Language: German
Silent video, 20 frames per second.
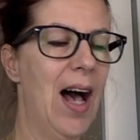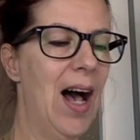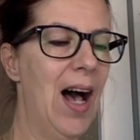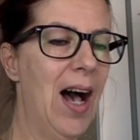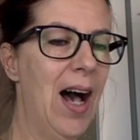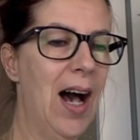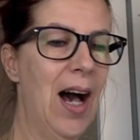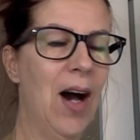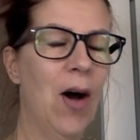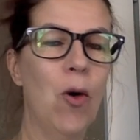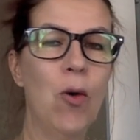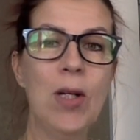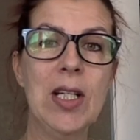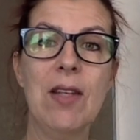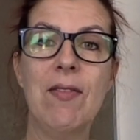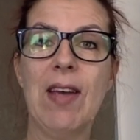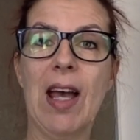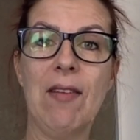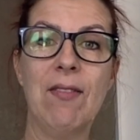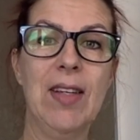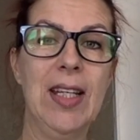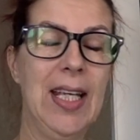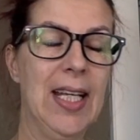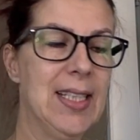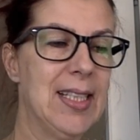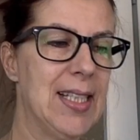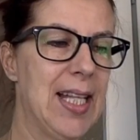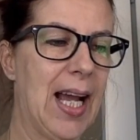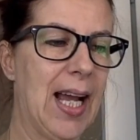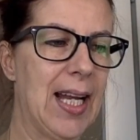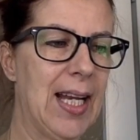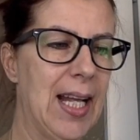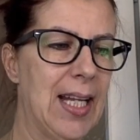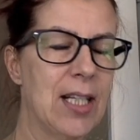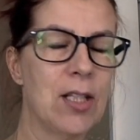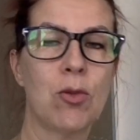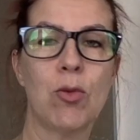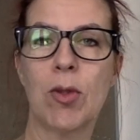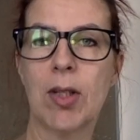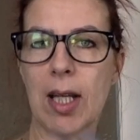Äh, und die werden wir jetzt
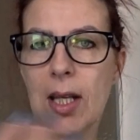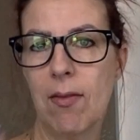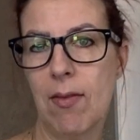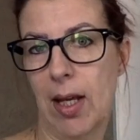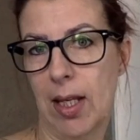nacheinander durchgehen,